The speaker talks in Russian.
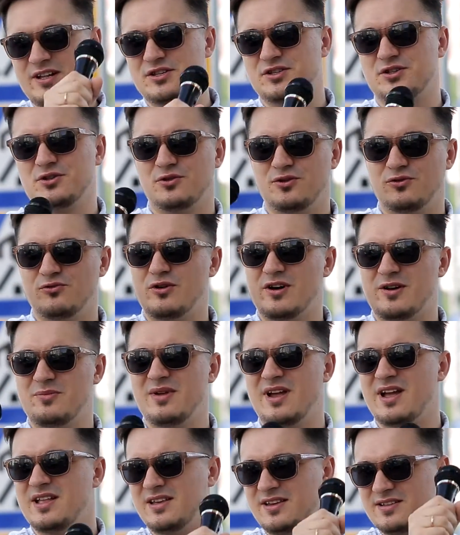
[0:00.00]
что у
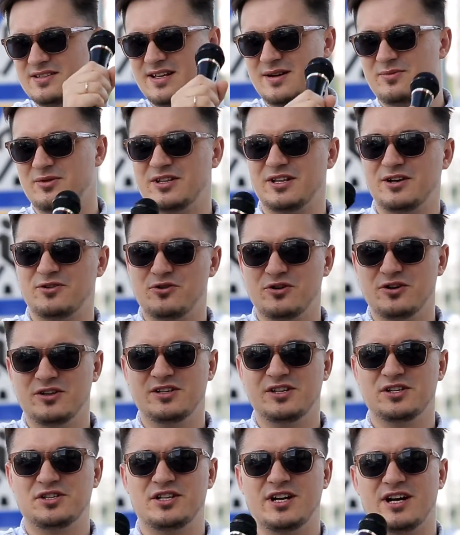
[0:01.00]
армяне самый такой
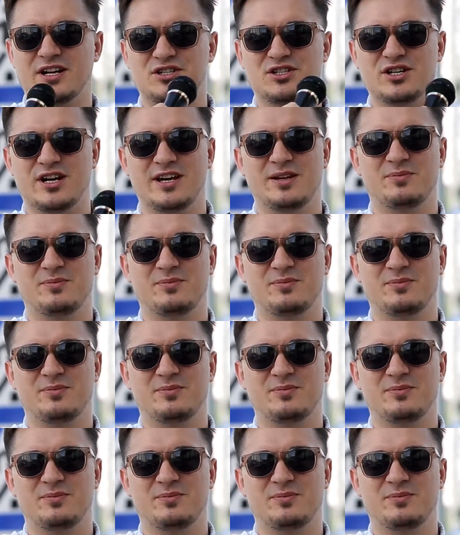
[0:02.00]
ништяк чай.